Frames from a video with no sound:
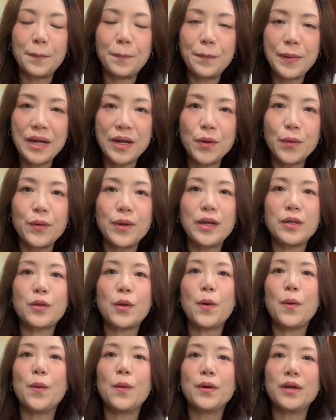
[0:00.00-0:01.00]
เปียโนโดย
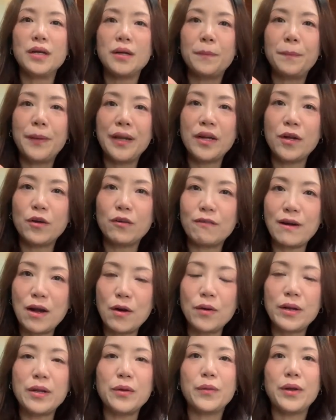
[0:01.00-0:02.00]
ตรง หรือเปียโนวา
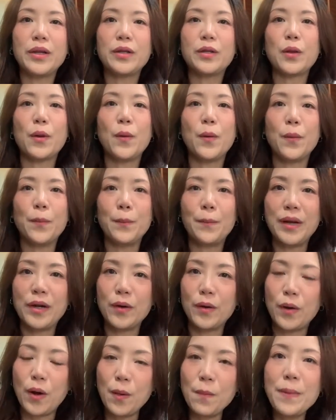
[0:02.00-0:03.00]
โอลินโดยตรง เปียโน
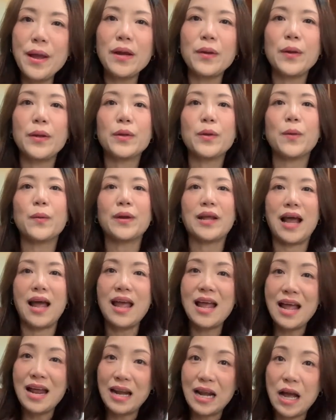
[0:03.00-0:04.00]
ร้องเพลงโดยตรงเนี่ย
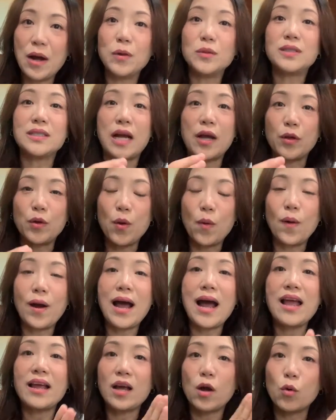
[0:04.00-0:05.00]
เราจะยก
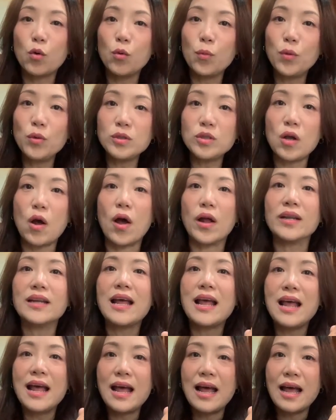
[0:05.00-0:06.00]
ให้กับครูผู้สอน
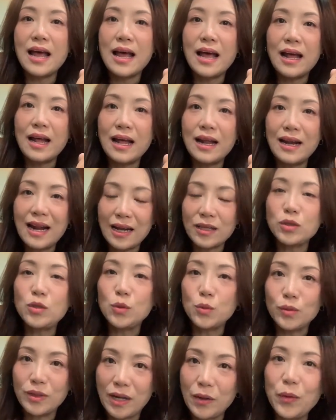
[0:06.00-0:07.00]
หลัก
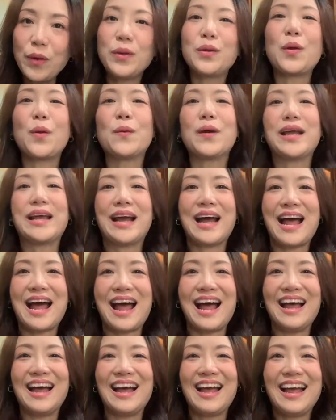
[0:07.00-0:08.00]
สูตรนั้นโดยตรงเลยค่ะ
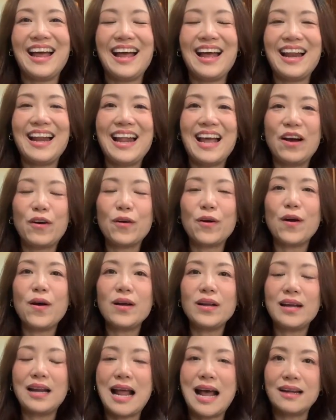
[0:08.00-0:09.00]
แล้วก็
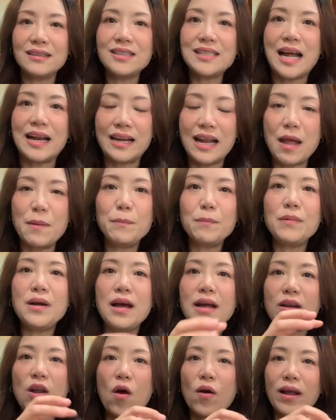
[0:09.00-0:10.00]
หลังจากนั้นเมื่
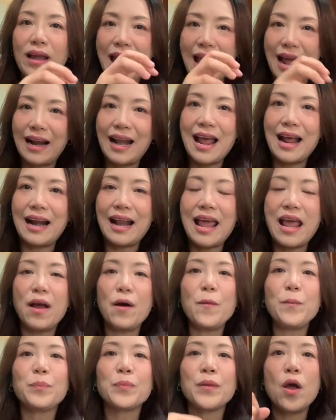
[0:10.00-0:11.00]
อน้องแข็งแรงแล้ว
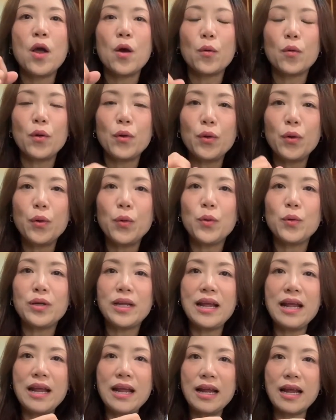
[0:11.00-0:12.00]
คุณครู
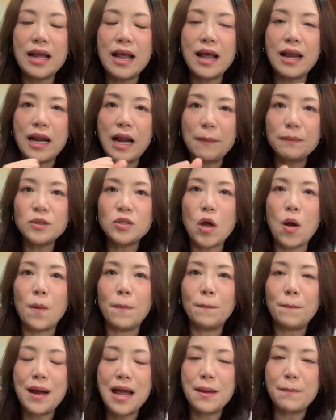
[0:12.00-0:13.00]
ที่รับสอน
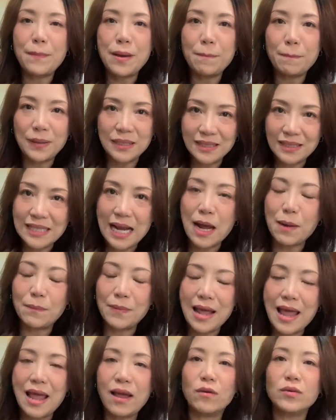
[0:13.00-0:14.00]
ไปเป็นประ
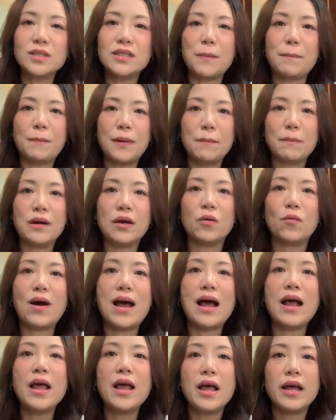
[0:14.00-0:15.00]
จำแล้ว จะประเมิน
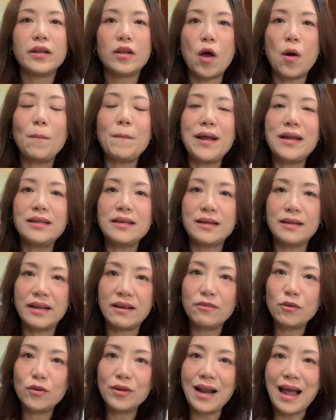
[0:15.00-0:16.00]
ว่าน้องไปถึงเล
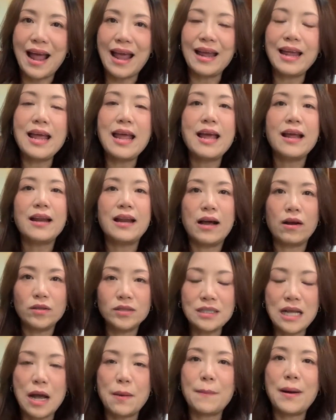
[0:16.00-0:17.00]
เวลไหน เรา
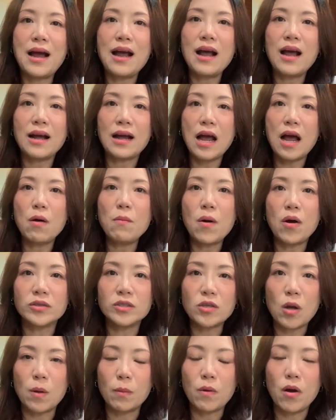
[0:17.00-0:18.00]
สามารถเข้าบอร์ด
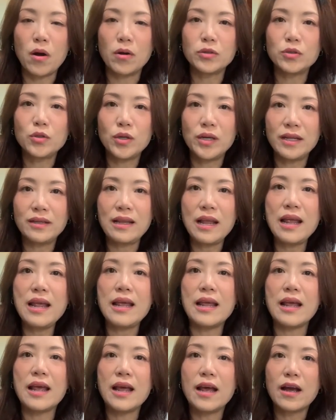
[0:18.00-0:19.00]
สอบของ Trinity
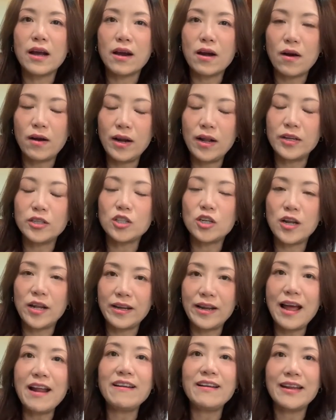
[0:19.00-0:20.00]
College
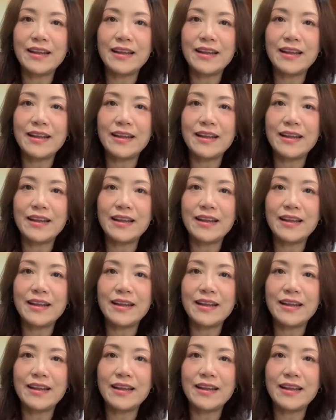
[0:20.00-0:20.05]
London